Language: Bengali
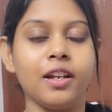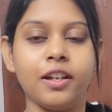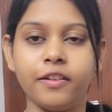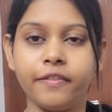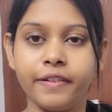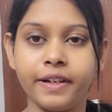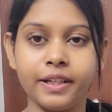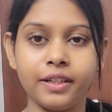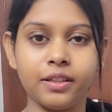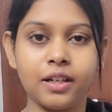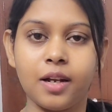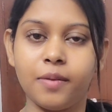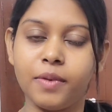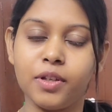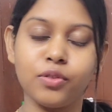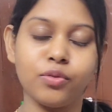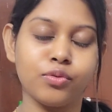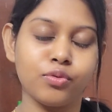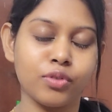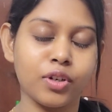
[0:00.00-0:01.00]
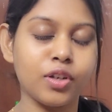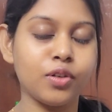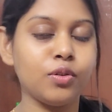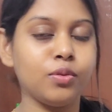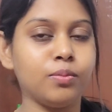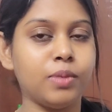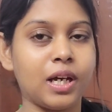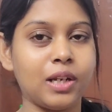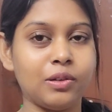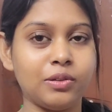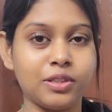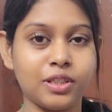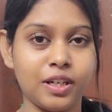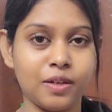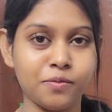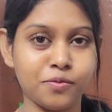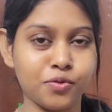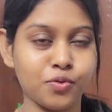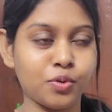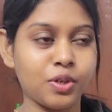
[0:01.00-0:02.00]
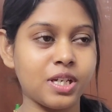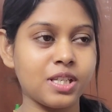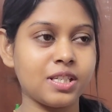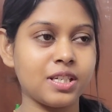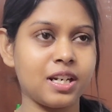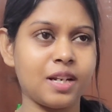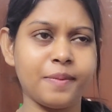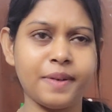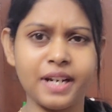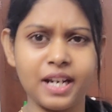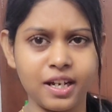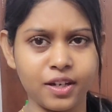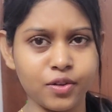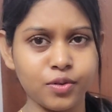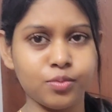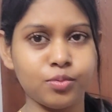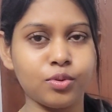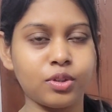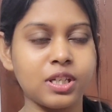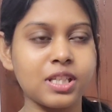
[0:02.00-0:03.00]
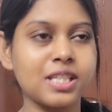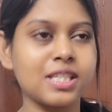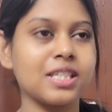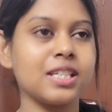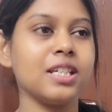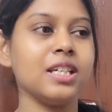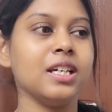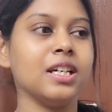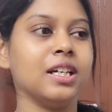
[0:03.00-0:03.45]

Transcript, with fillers: ইনফ্যাক্ট আমরা দুজনেই খুব ভালো ছিলাম সুখে ছিলাম এর আগেও বলেছি